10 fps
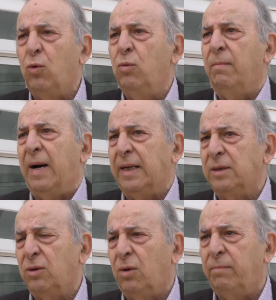un
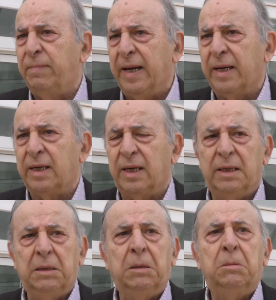bando
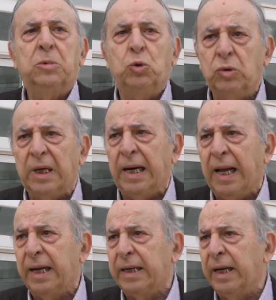per
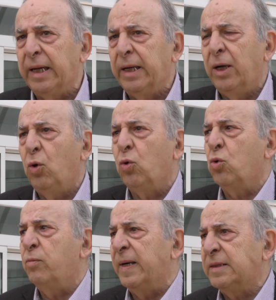tutelare
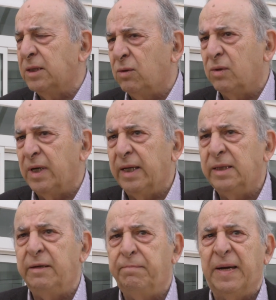l'occupazione
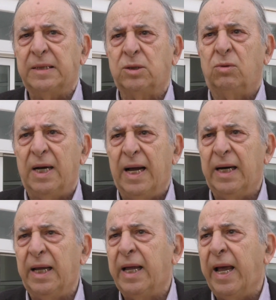di
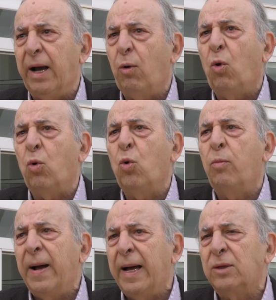personale che è
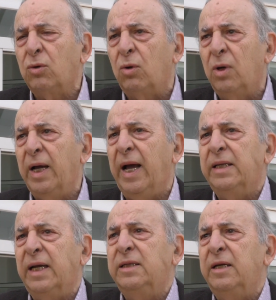occupato
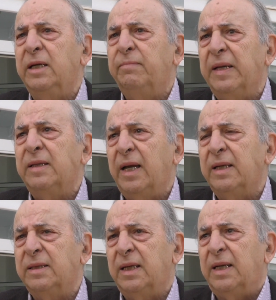ed è
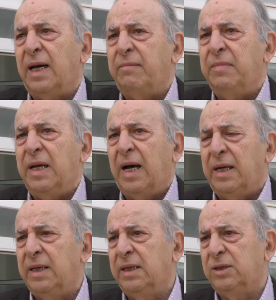dipendente della
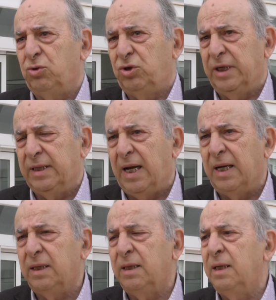mia società.
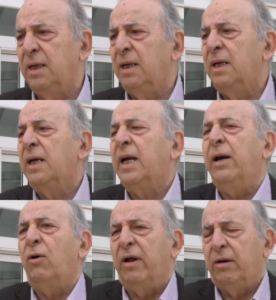Che non è fallita.
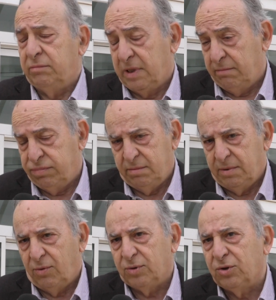Che non, è, che
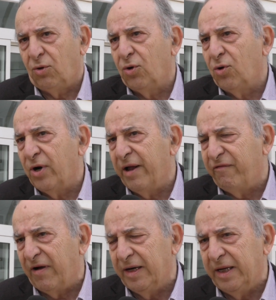non solo non è
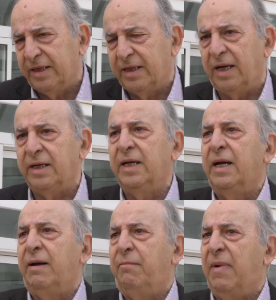fallita,
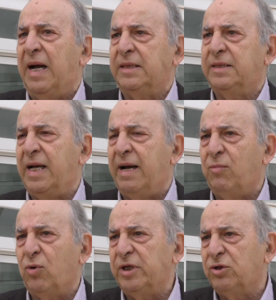ma
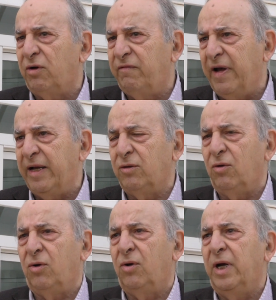stiamo
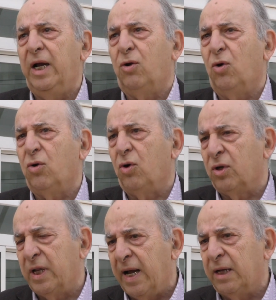risolvendo il
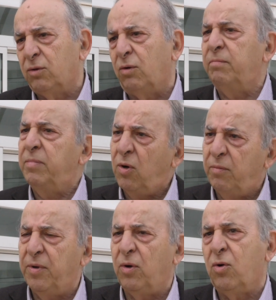concordato
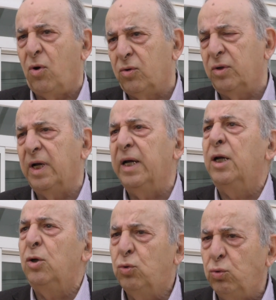proprio con
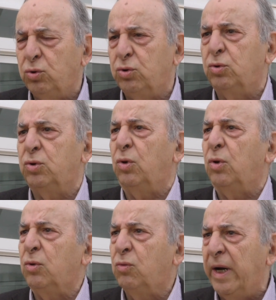
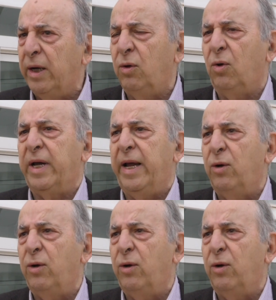tutto quello che